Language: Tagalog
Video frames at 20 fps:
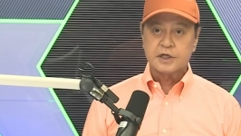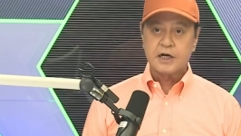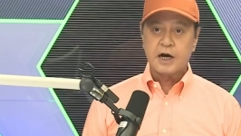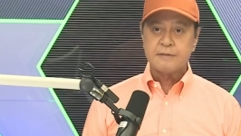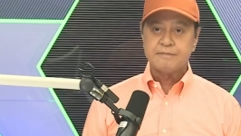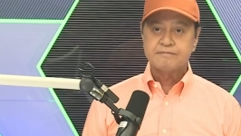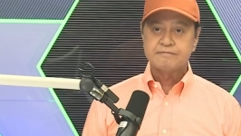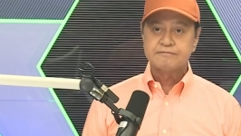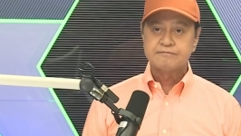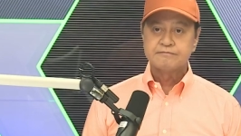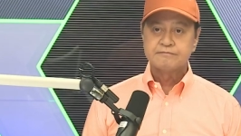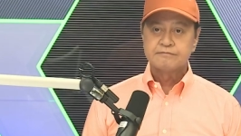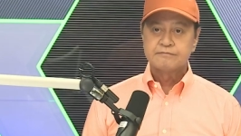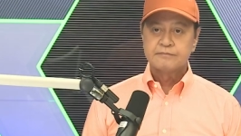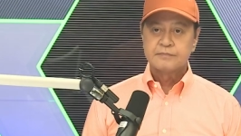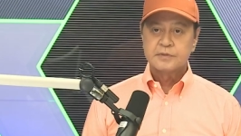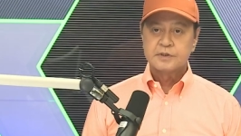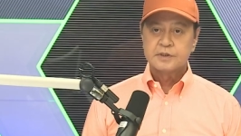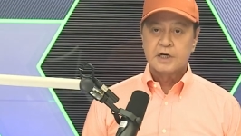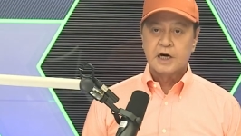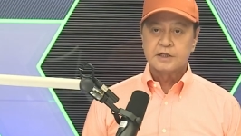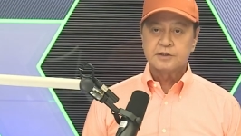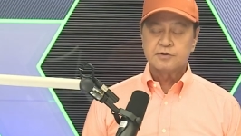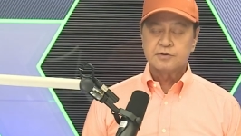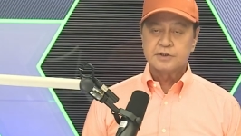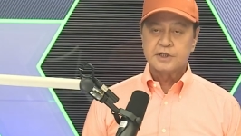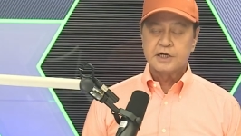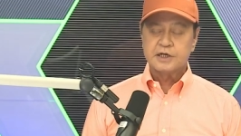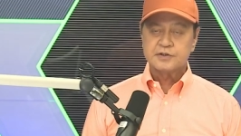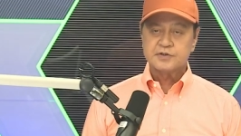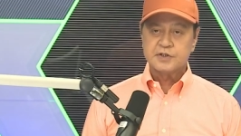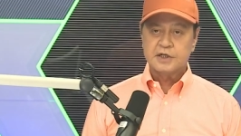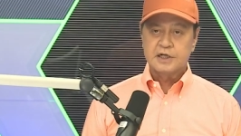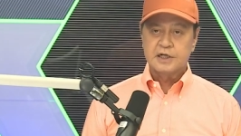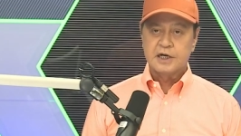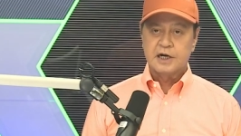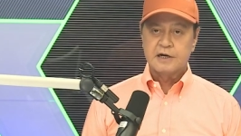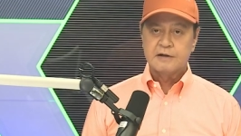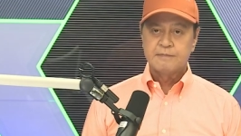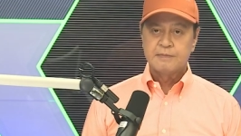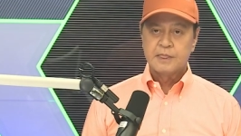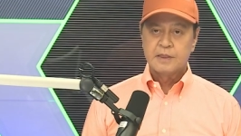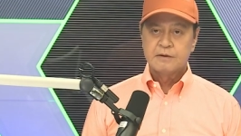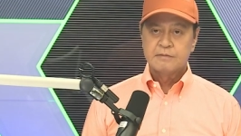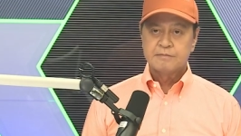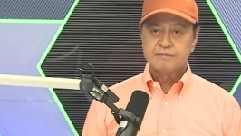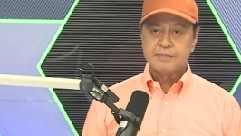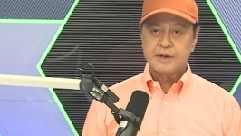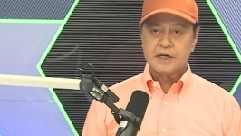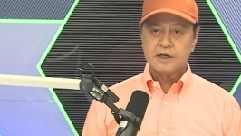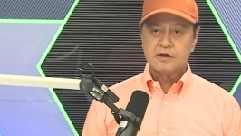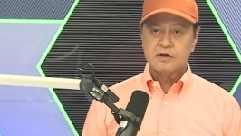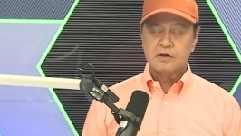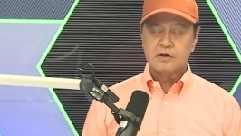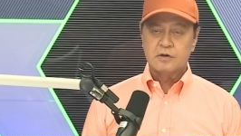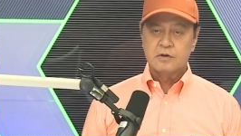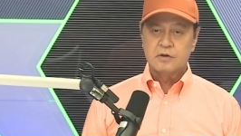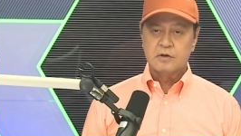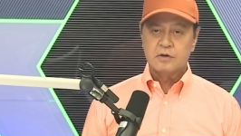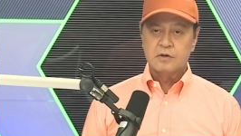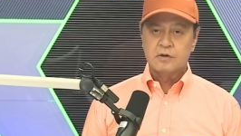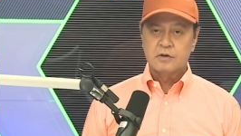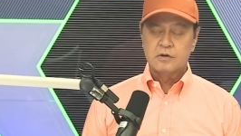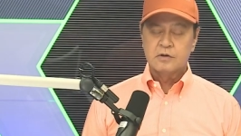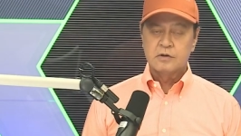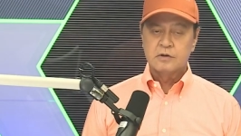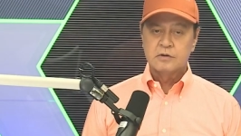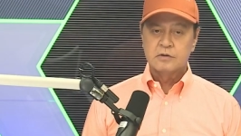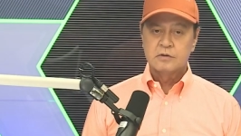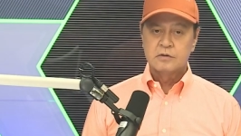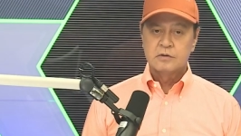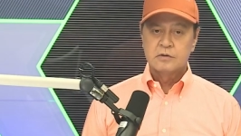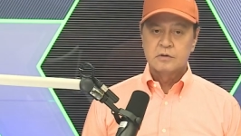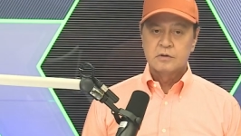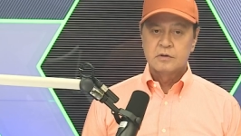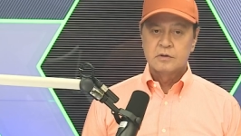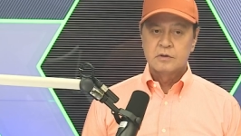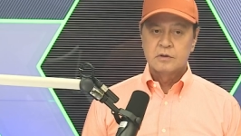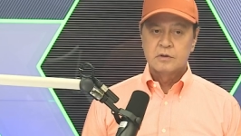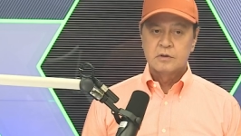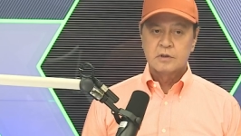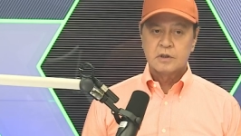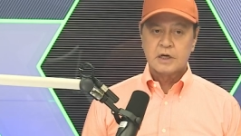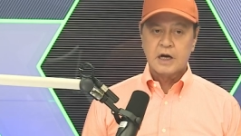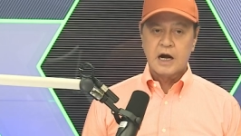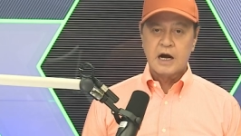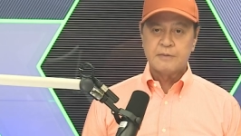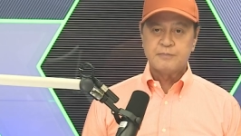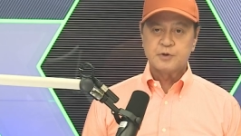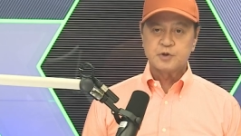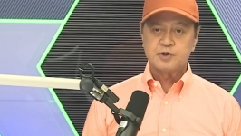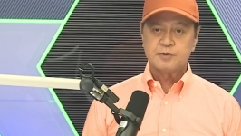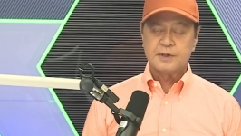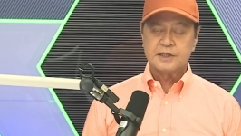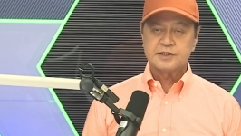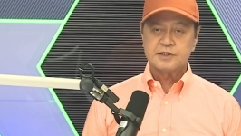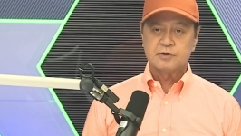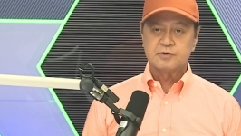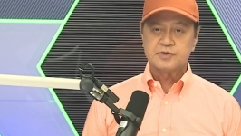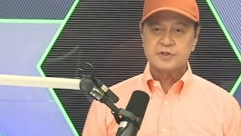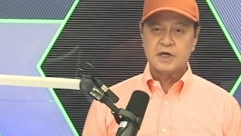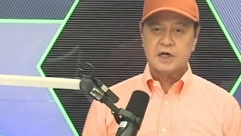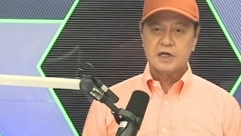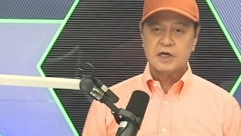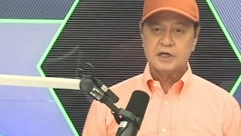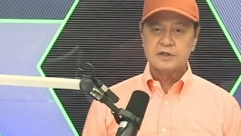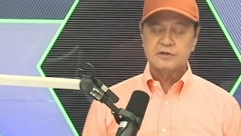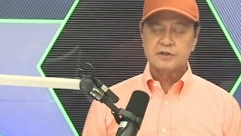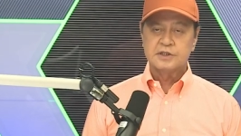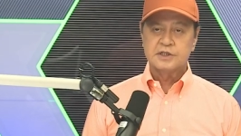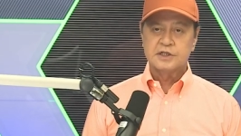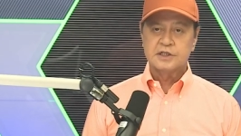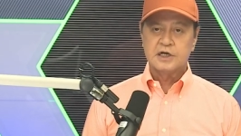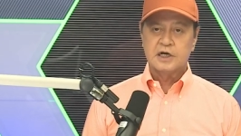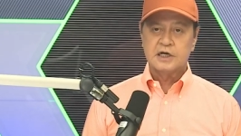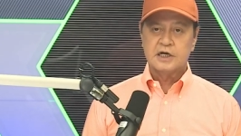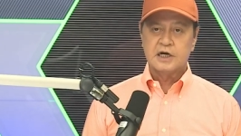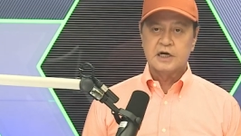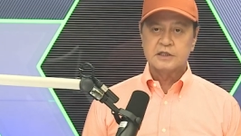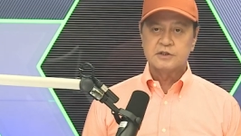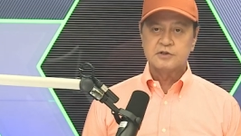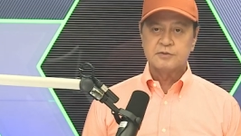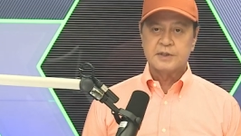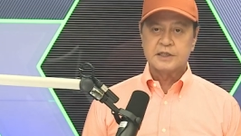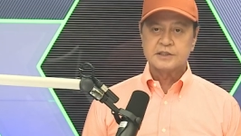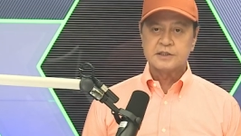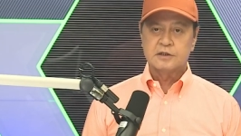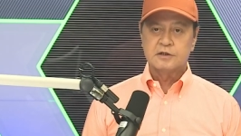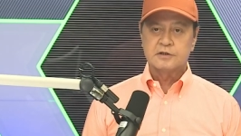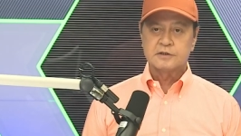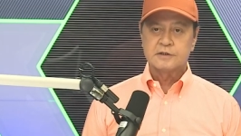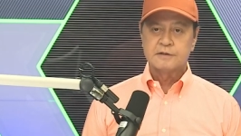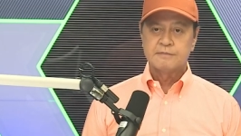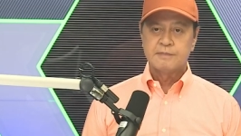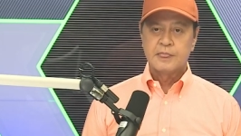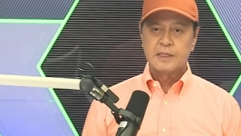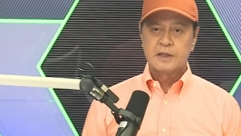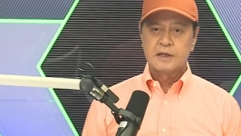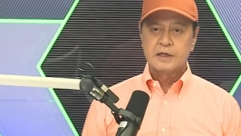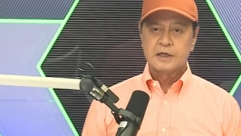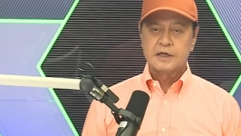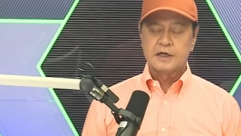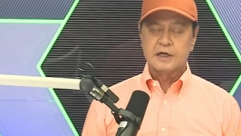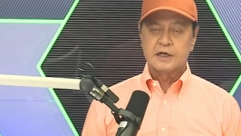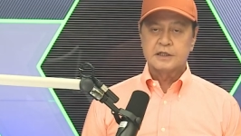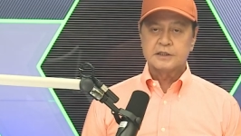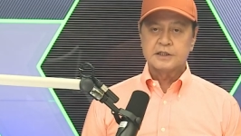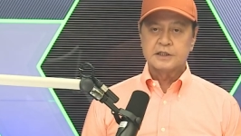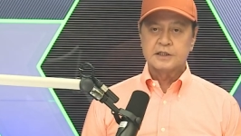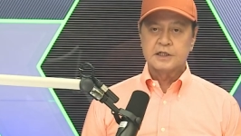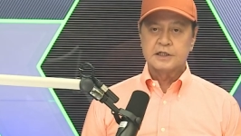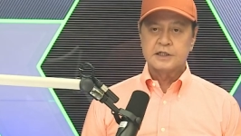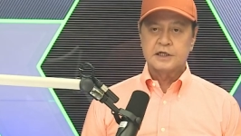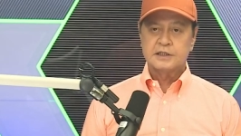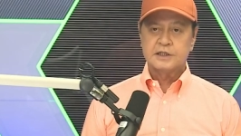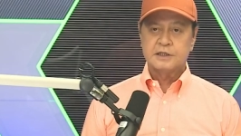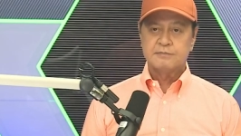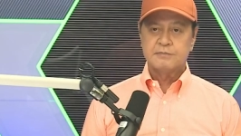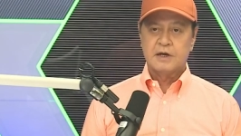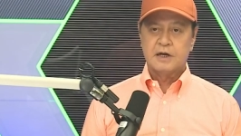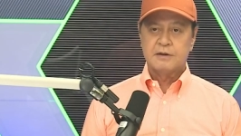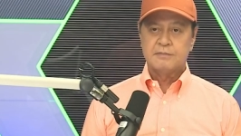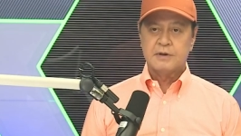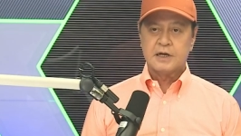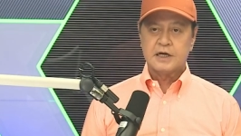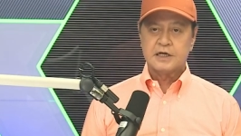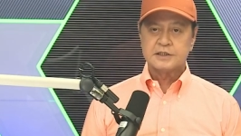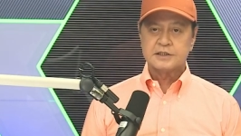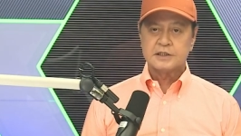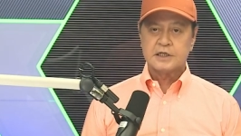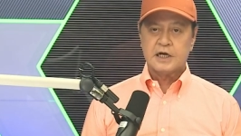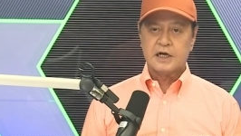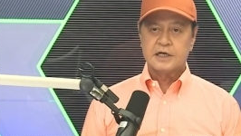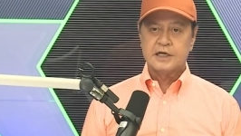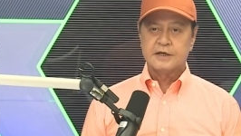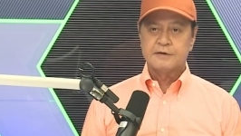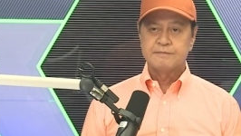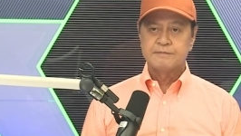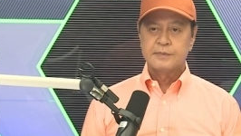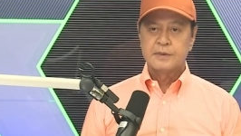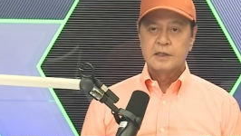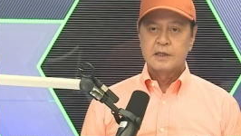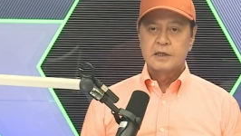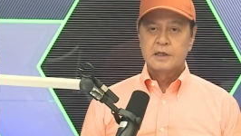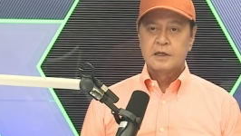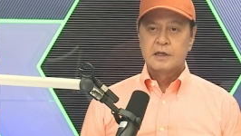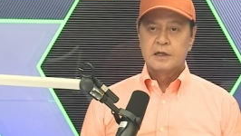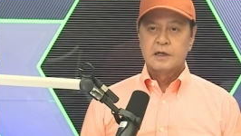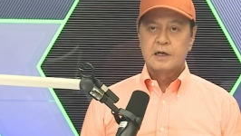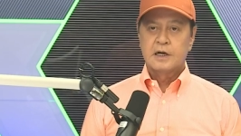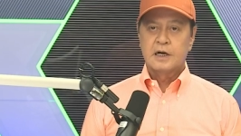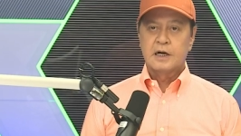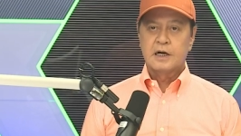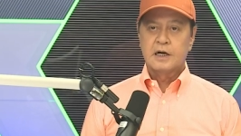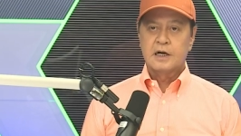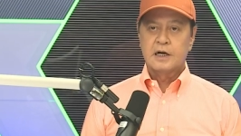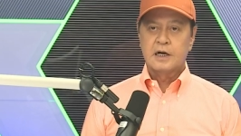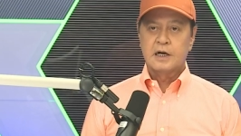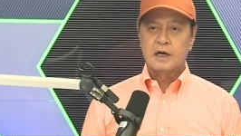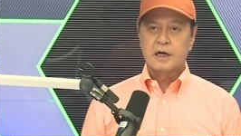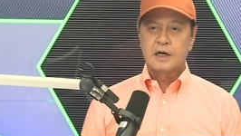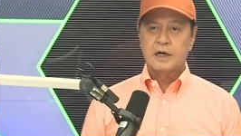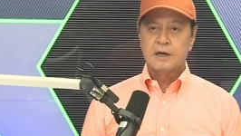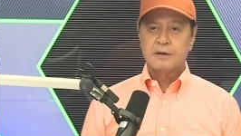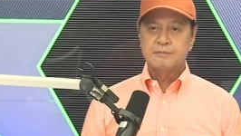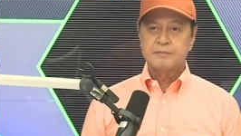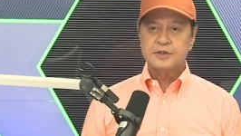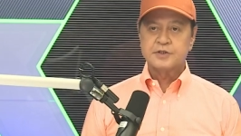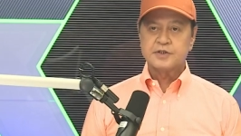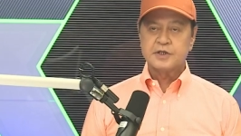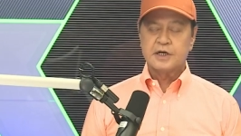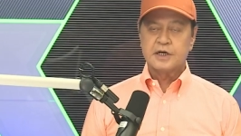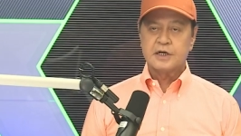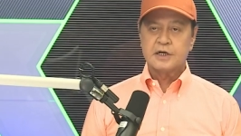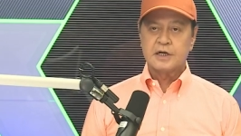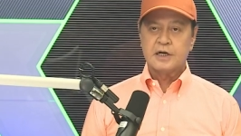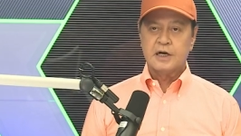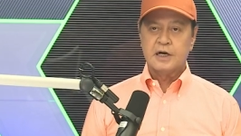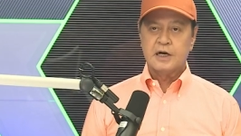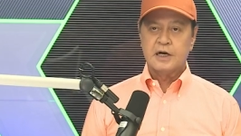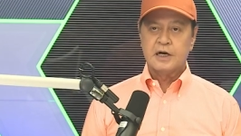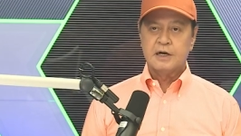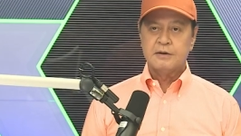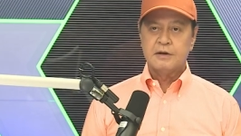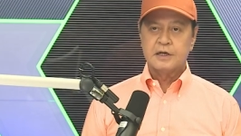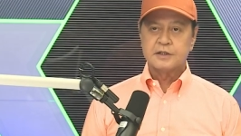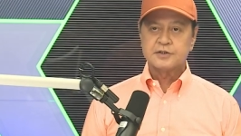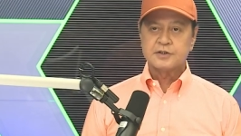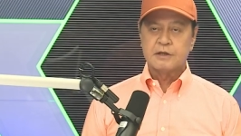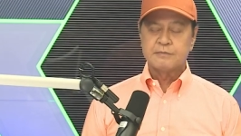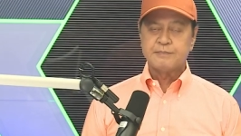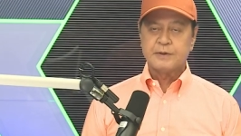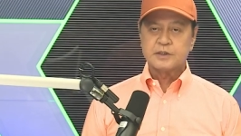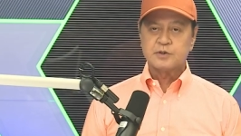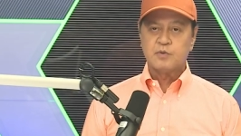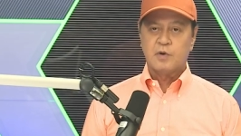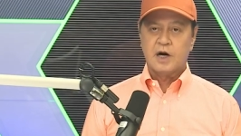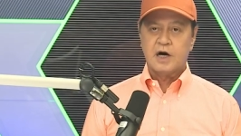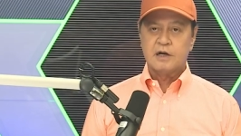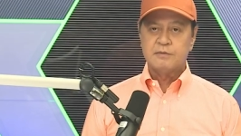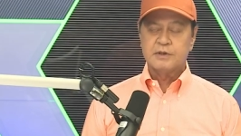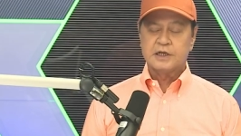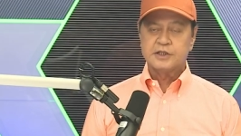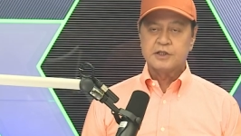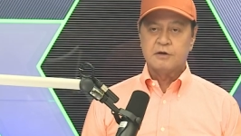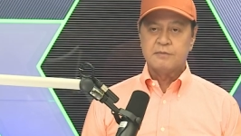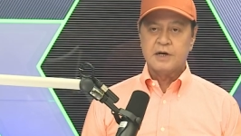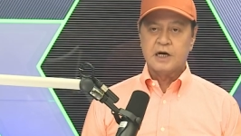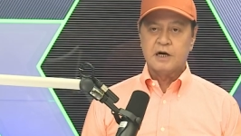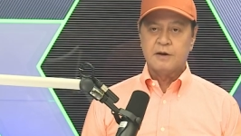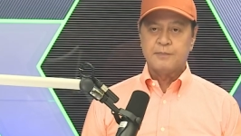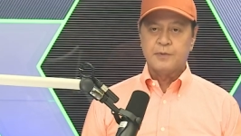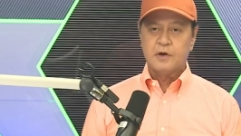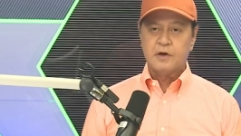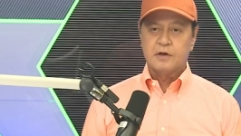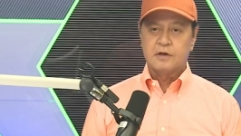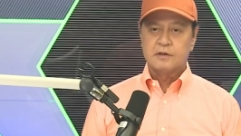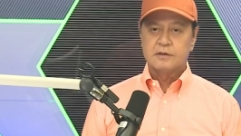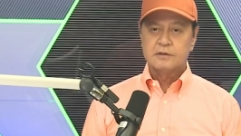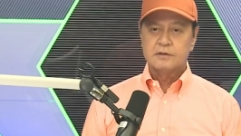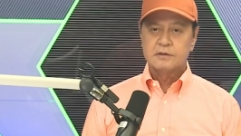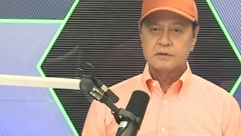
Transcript: Cap Anthony Arcilia, pero Kahapon sumasagot siya, ngayon hindi na agad sumasagot. Uh, tingnan natin, ma- baka sakali. Uh, ah, Mr. Uh, ah, San Pascual, magandang umaga po.